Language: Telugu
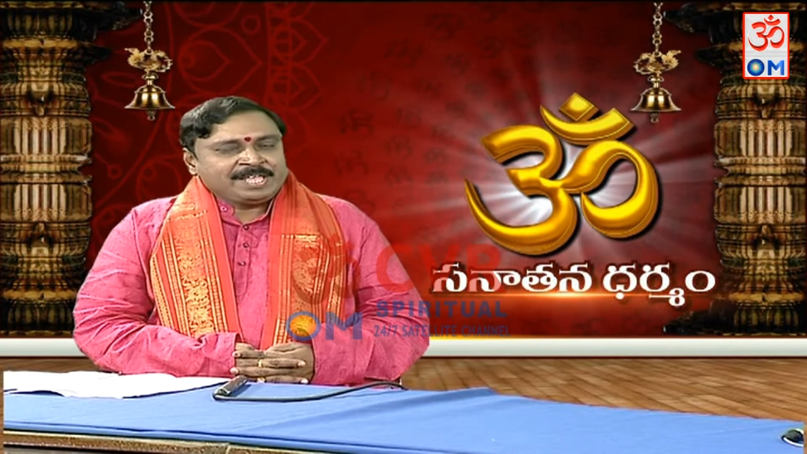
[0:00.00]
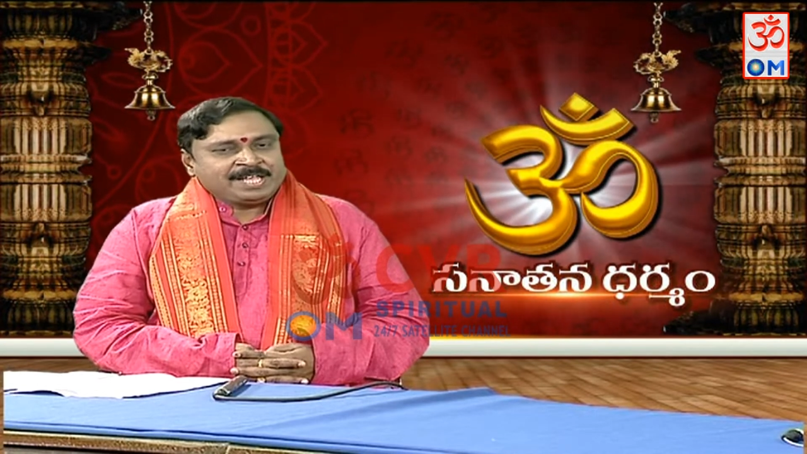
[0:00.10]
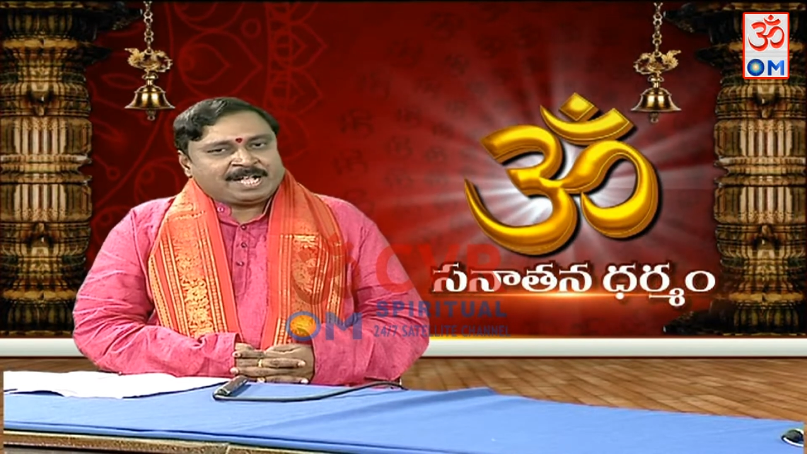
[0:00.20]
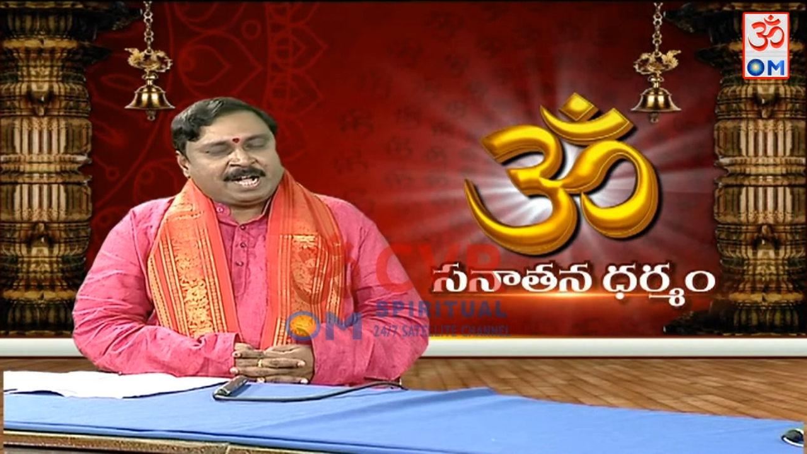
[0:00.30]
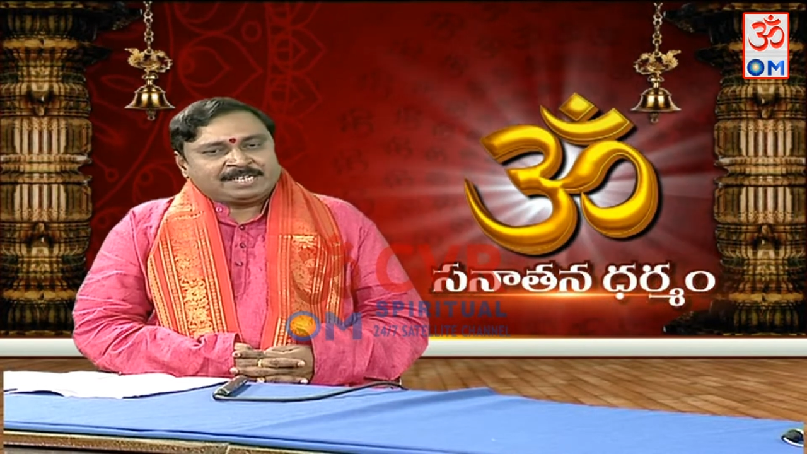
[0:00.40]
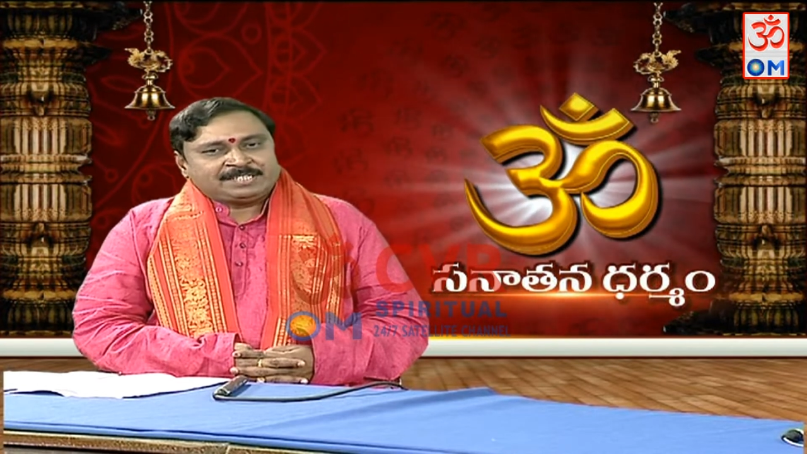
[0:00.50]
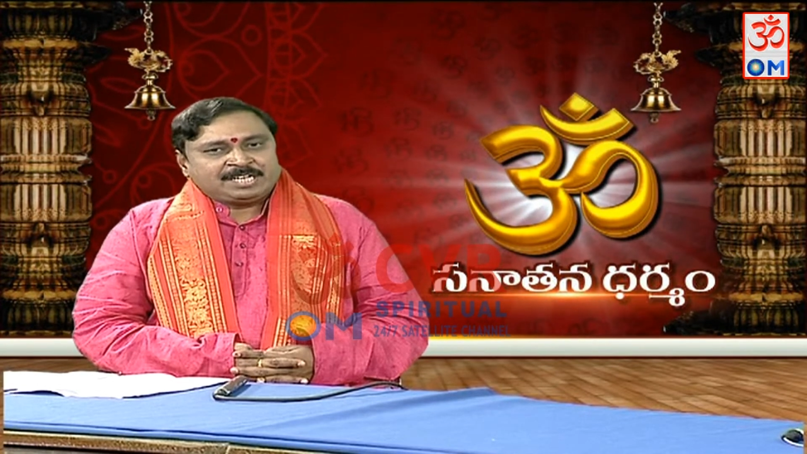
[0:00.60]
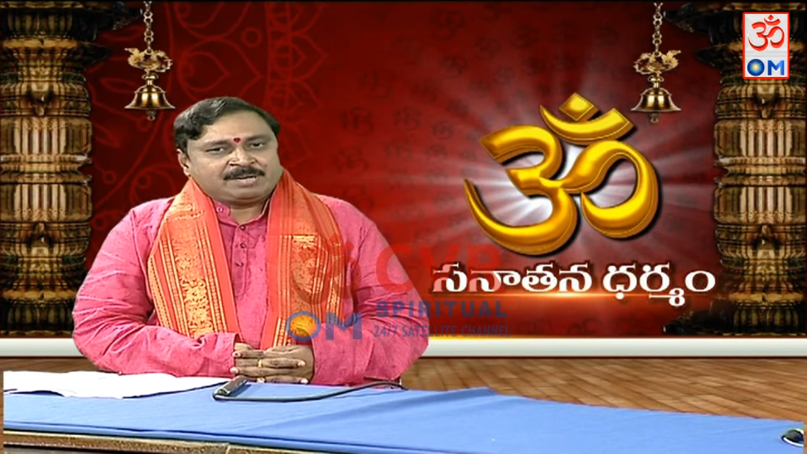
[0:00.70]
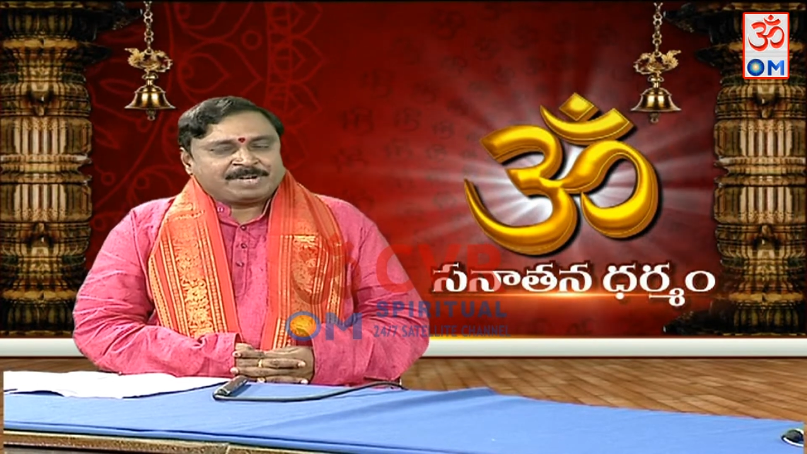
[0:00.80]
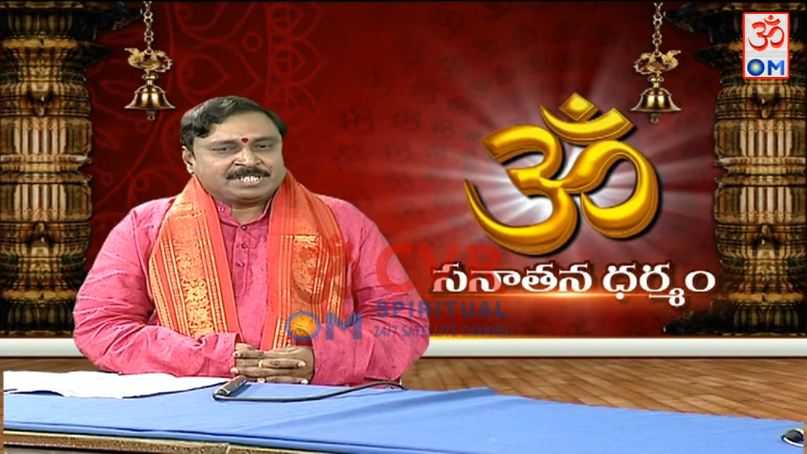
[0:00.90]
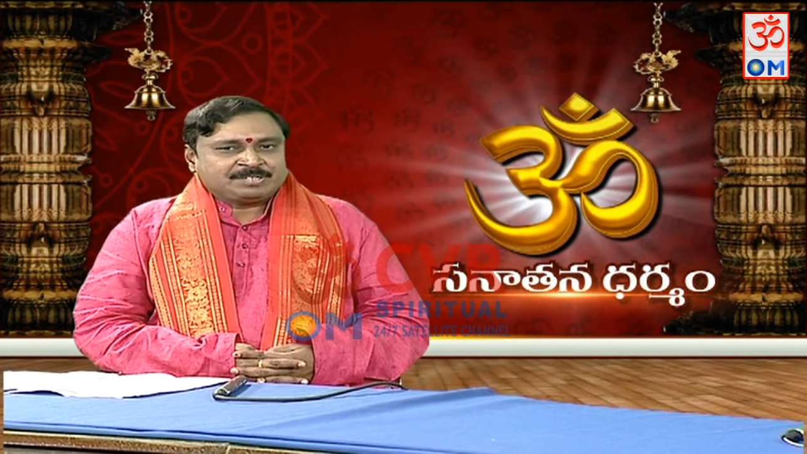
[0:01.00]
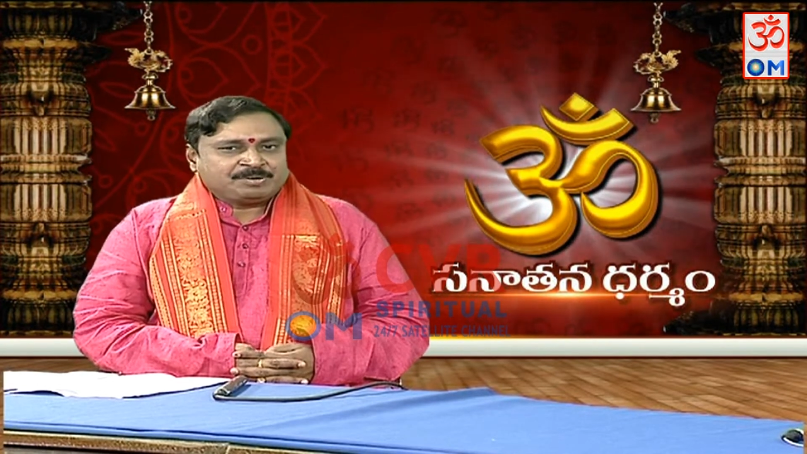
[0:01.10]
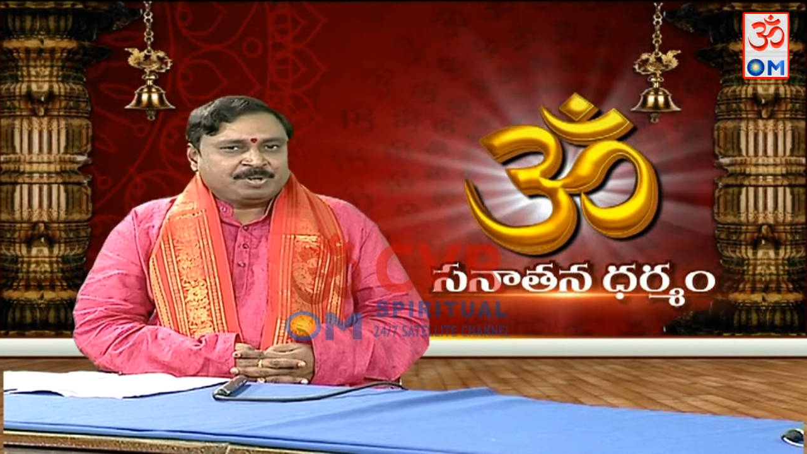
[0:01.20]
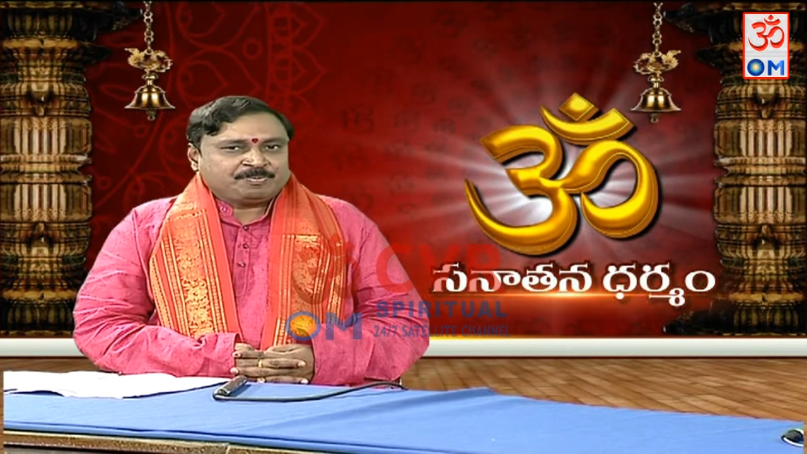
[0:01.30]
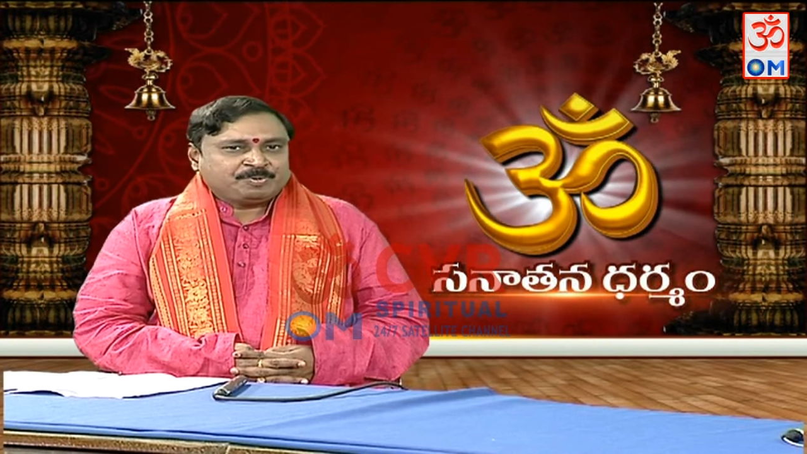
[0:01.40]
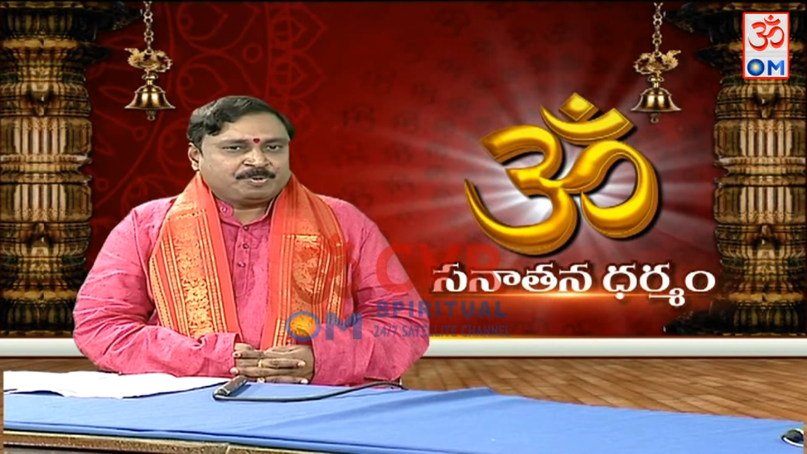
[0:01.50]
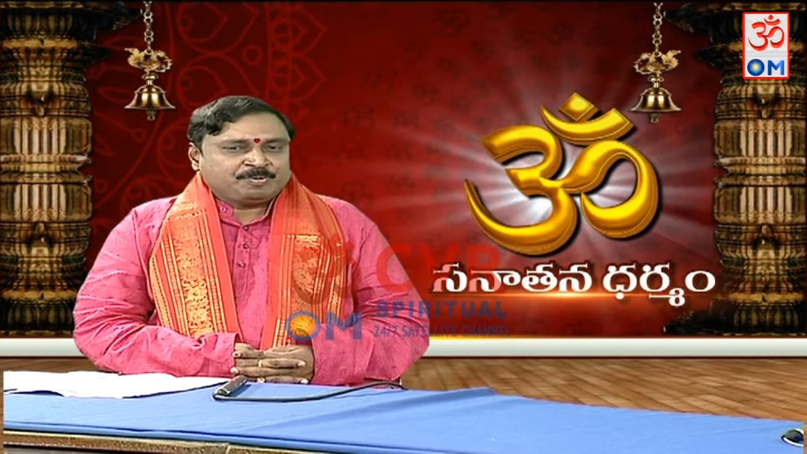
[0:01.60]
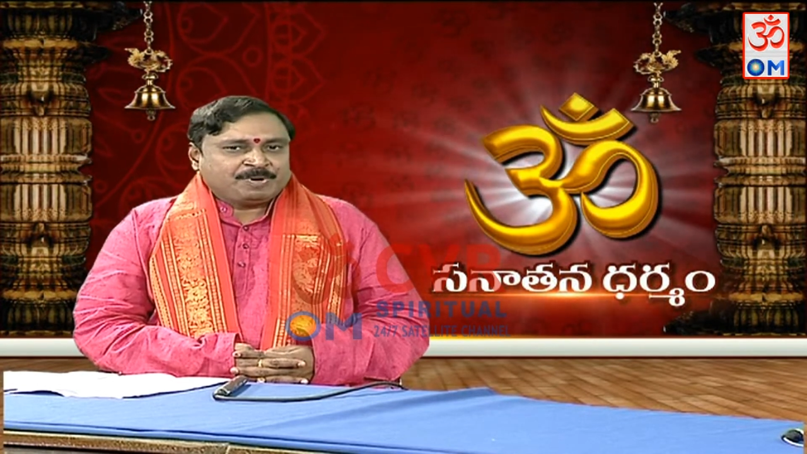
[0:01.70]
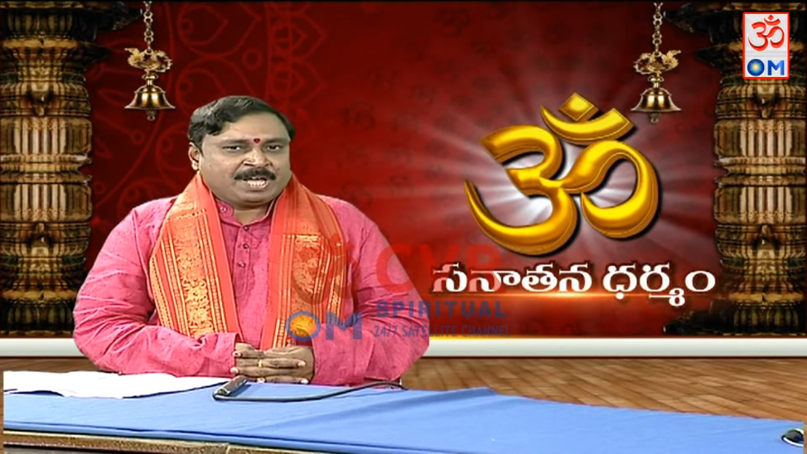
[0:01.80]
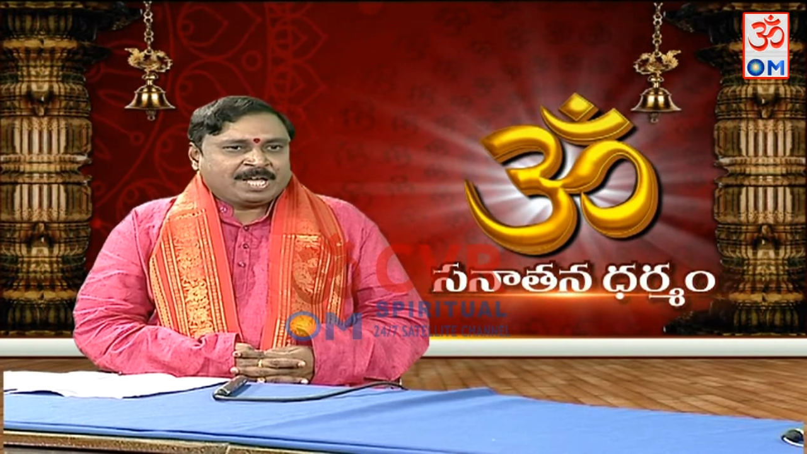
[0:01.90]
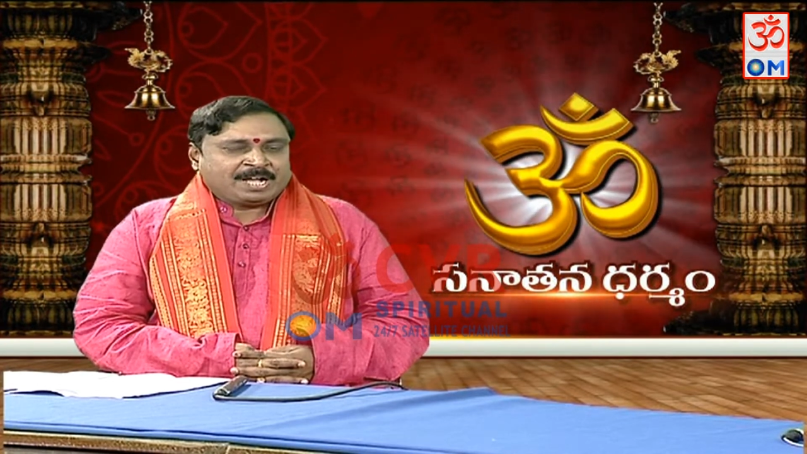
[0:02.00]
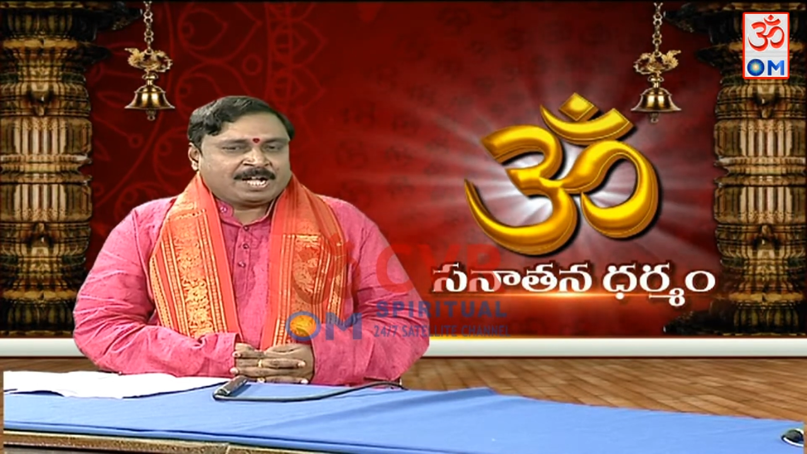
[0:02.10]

ఈ కార్తీక మాసంలో ఎప్పుడు కూడా